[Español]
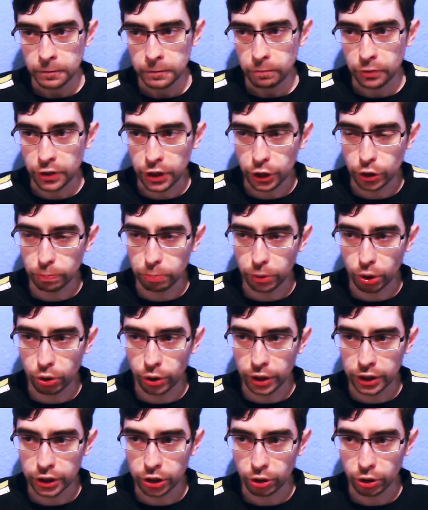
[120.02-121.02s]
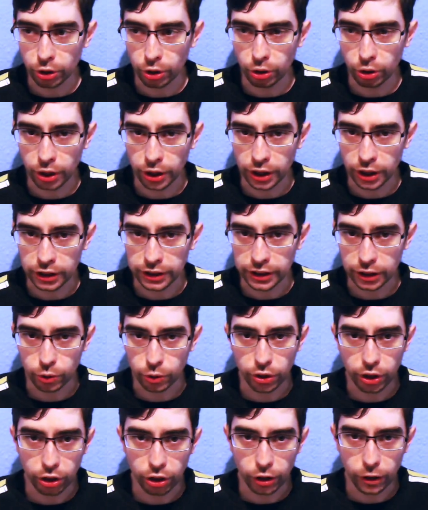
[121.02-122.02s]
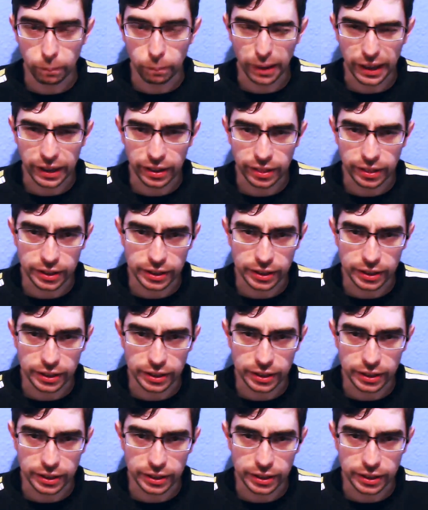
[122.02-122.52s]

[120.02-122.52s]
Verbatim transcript: Y es un poco eso, ¿no? Lo que está sucediendo parece